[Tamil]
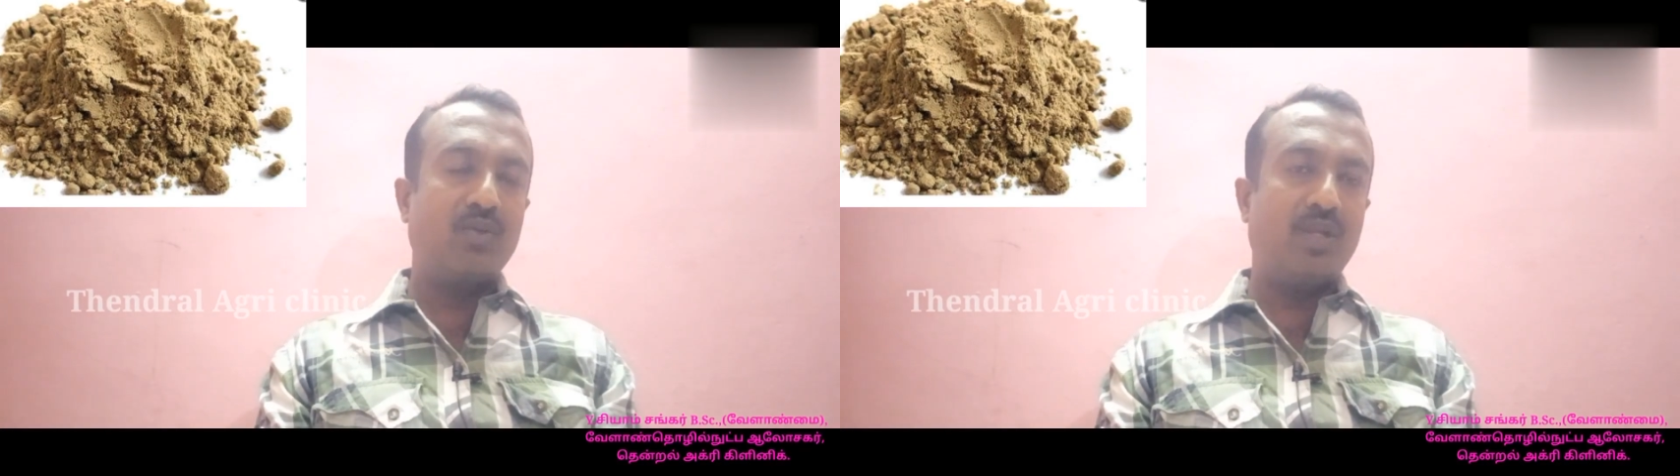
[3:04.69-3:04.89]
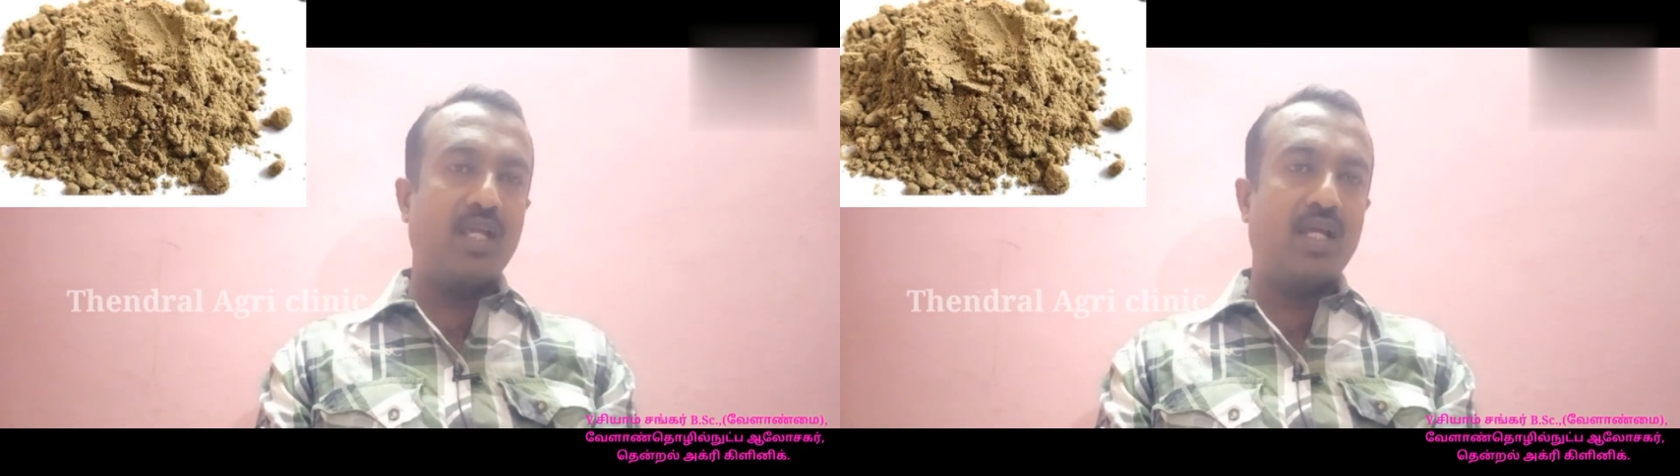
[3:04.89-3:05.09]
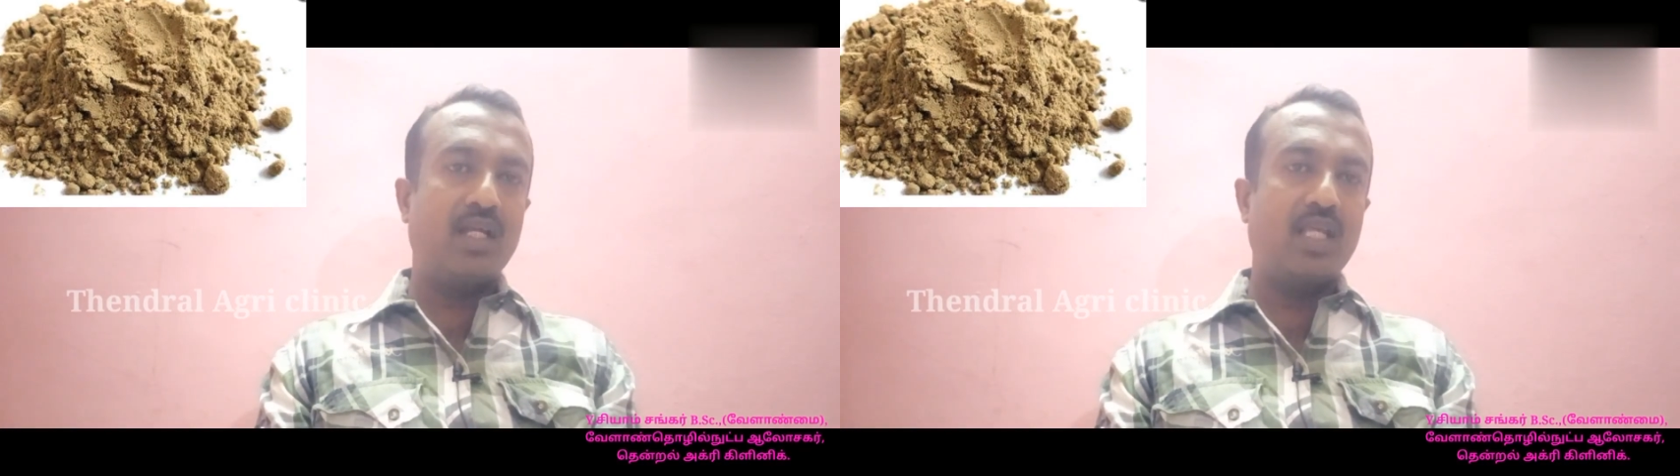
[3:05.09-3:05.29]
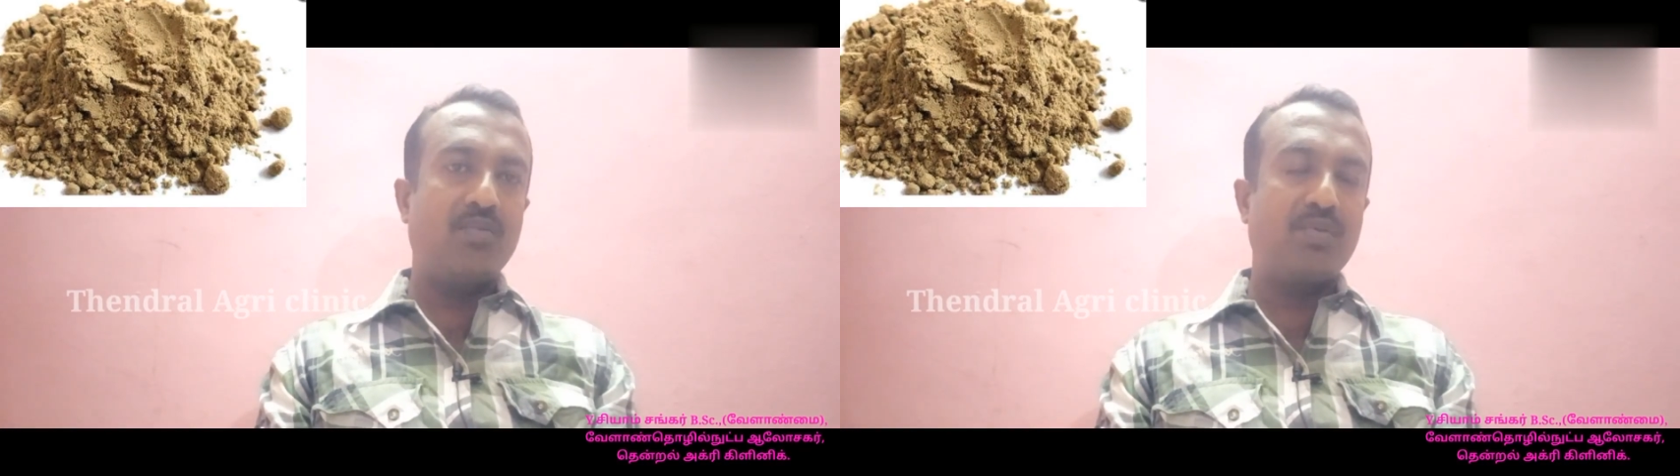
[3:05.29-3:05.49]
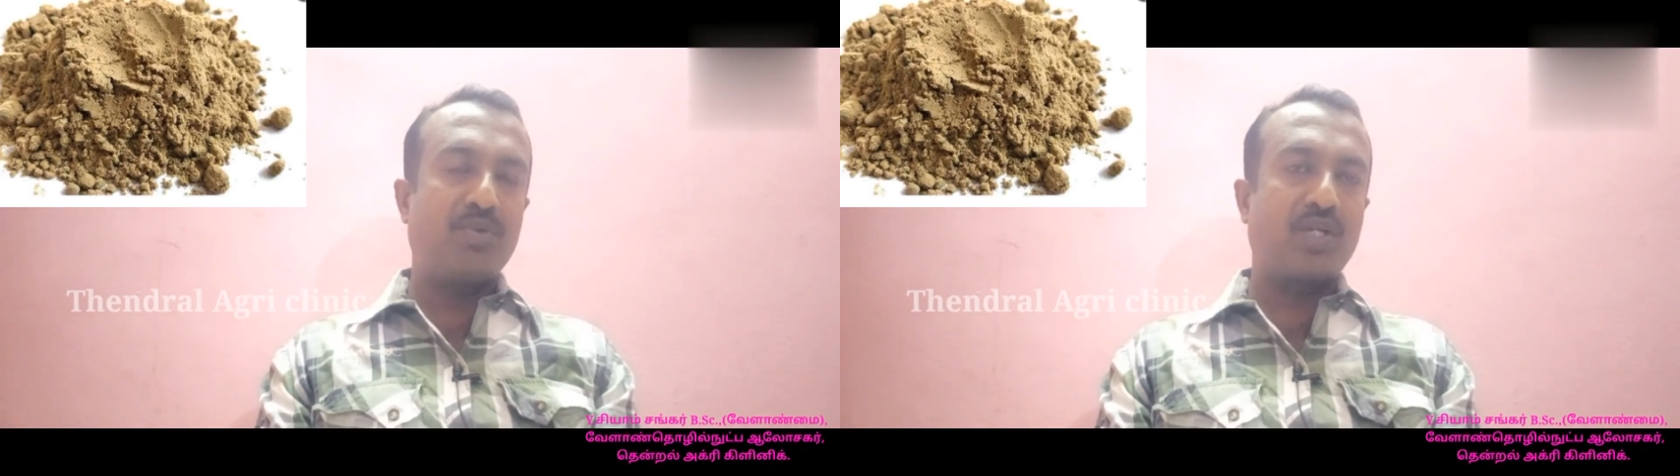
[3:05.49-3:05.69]
யூரியா
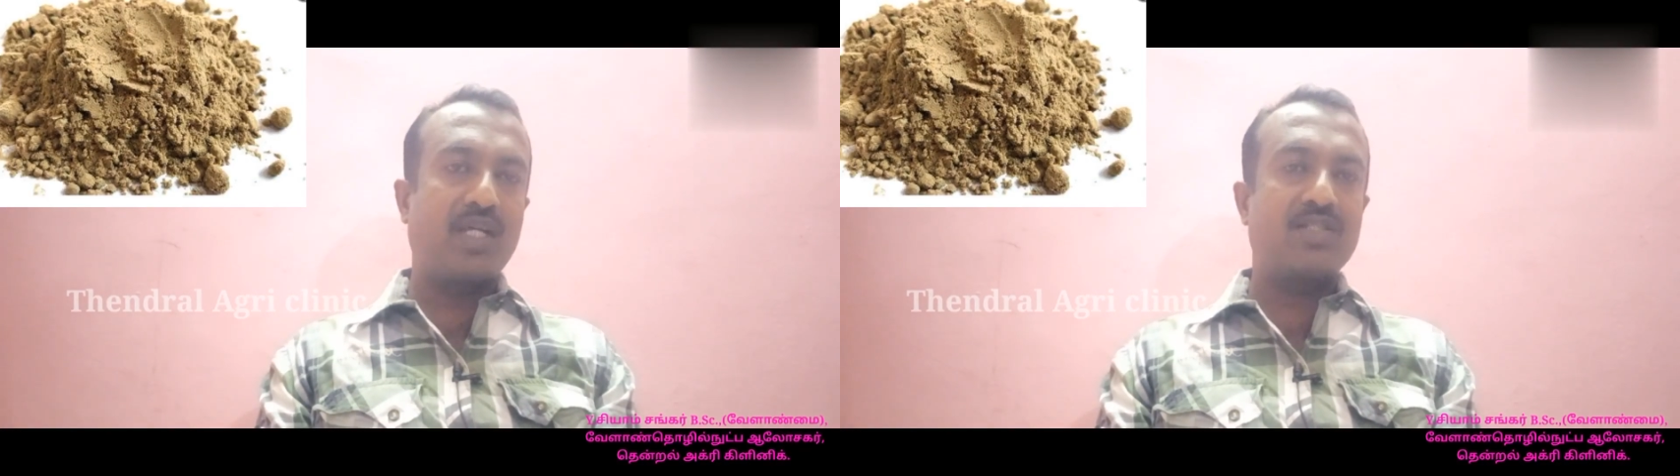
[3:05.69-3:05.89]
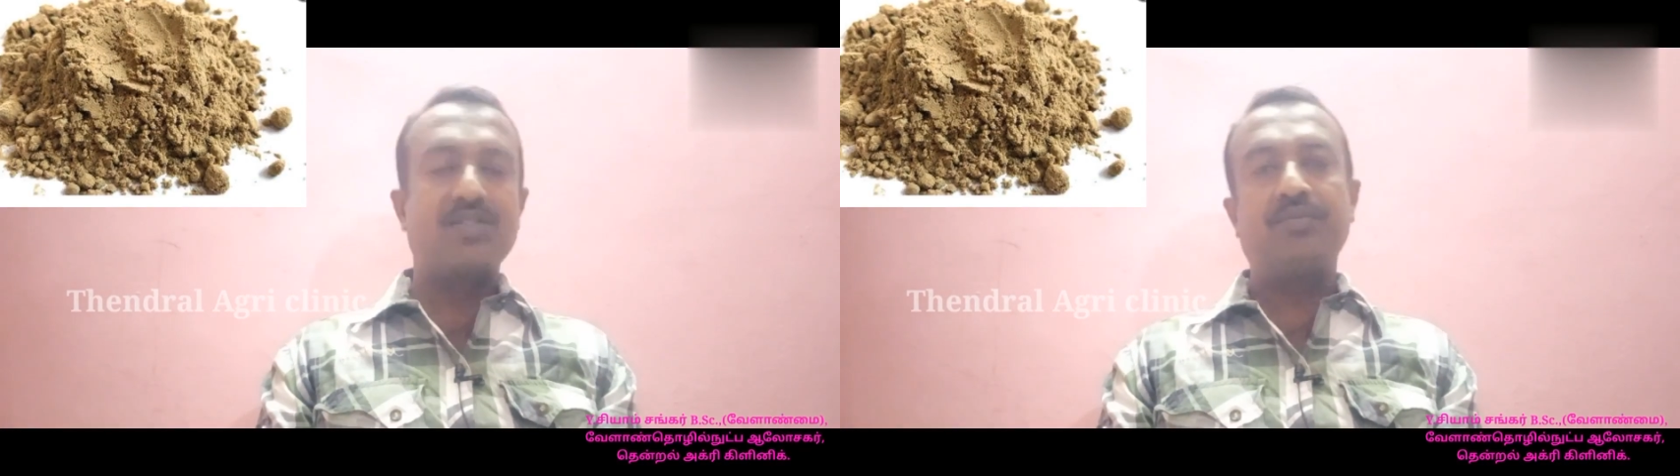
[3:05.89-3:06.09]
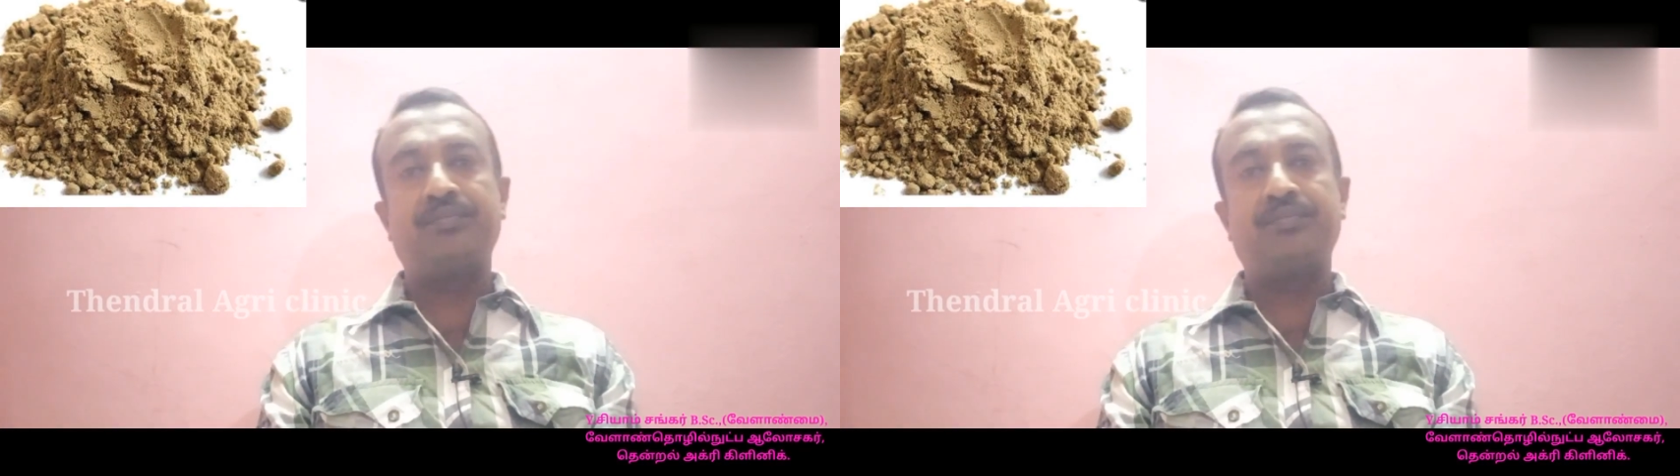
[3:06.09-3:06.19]
டிஏபி பொட்டாஸ்